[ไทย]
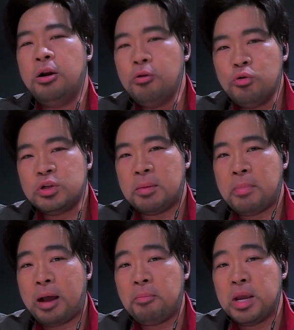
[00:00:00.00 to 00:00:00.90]
ลูกจะ
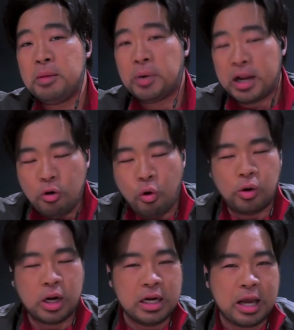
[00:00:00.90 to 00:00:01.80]
มักมีประโยค
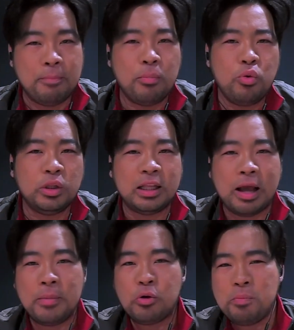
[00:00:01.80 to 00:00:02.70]
หรือคำพูดที่
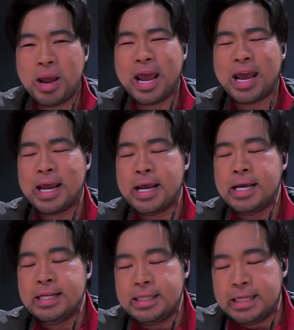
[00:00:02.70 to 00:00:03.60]
ทำให้คุณแม่
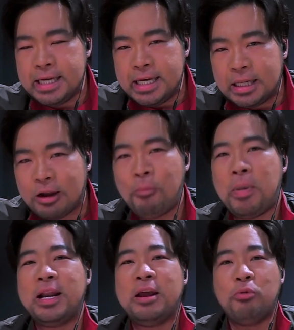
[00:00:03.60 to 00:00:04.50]
จี๊ดเข้าไป
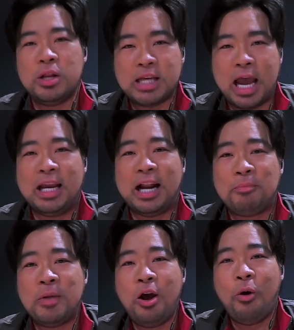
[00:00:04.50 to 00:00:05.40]
ในหัวใจครับ
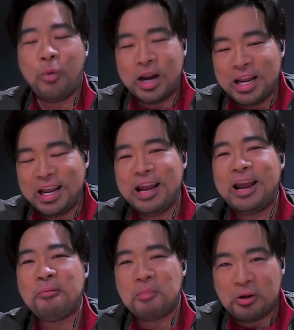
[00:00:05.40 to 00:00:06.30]
วันนี้
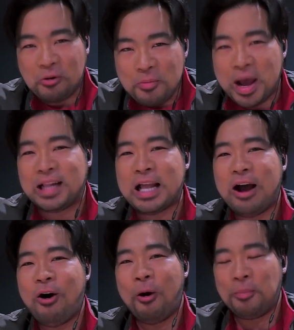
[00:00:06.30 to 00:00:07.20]
มาร่วมหาทาง
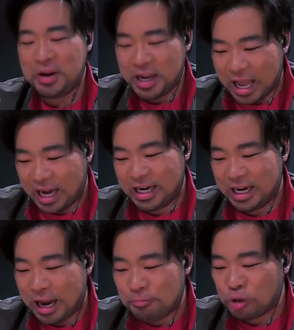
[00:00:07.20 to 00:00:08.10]
ออกไปด้วยกันนะ
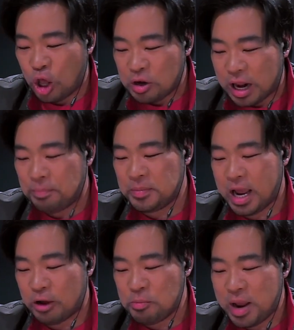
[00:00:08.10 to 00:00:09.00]
ครับต้อนรับนะ
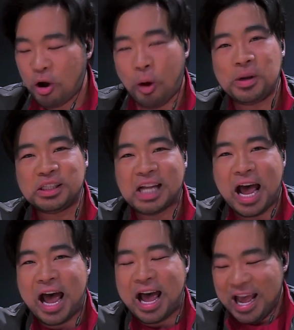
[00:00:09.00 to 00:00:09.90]
ฮะคุณแม่ขอปรึกษา
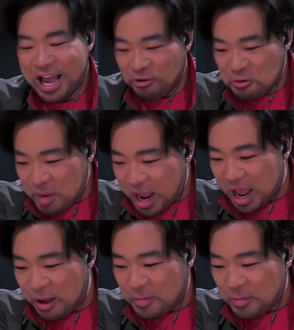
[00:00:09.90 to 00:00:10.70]
คุณแม่แอม